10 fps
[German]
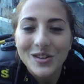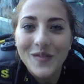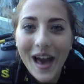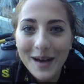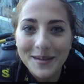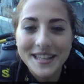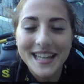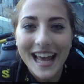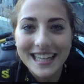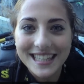Wir haben jetzt
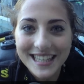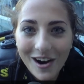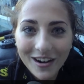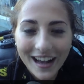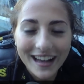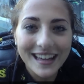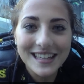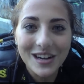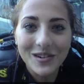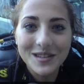den ersten Tauchgang
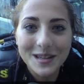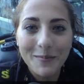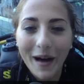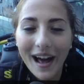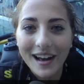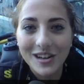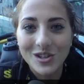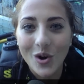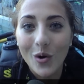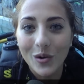hinter uns
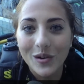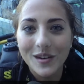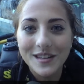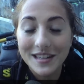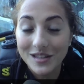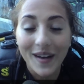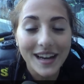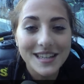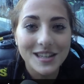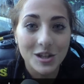gebracht und es war
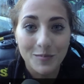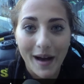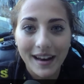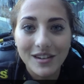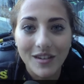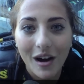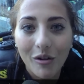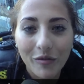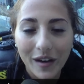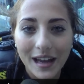richtig spannend und
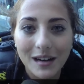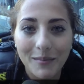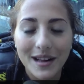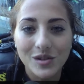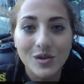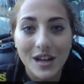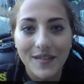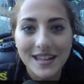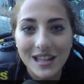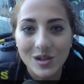aufregend, mal so unter
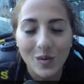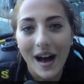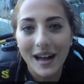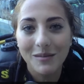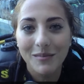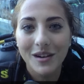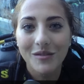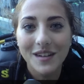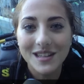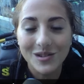Wasser zu atmen
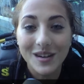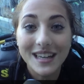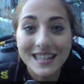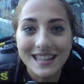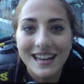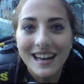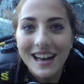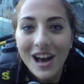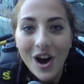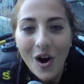und wie es so ist
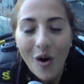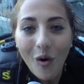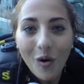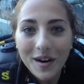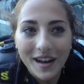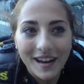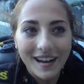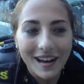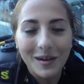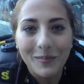ohne
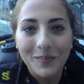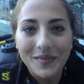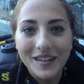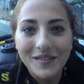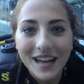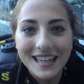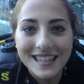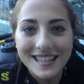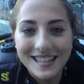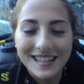ähm,
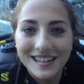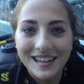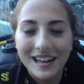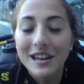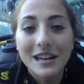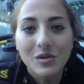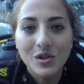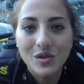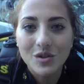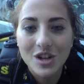wirklich äh, nee,
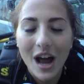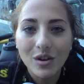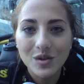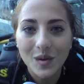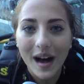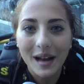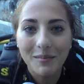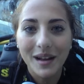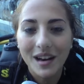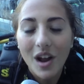durch so einen Schlauch zu
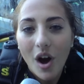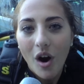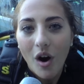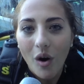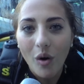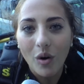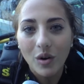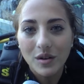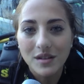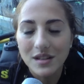atmen.
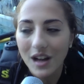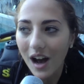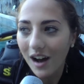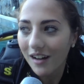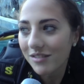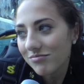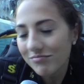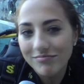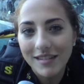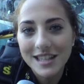Und ja,
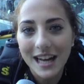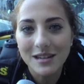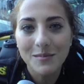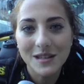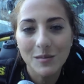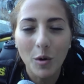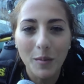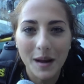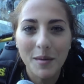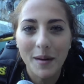ich hatte ein bisschen
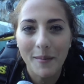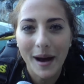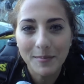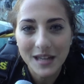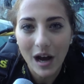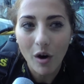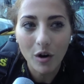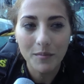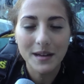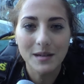Probleme beim
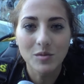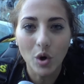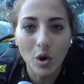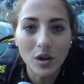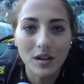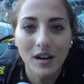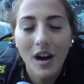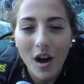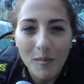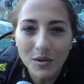Abtauchen mit dem Druck,
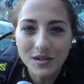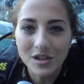musste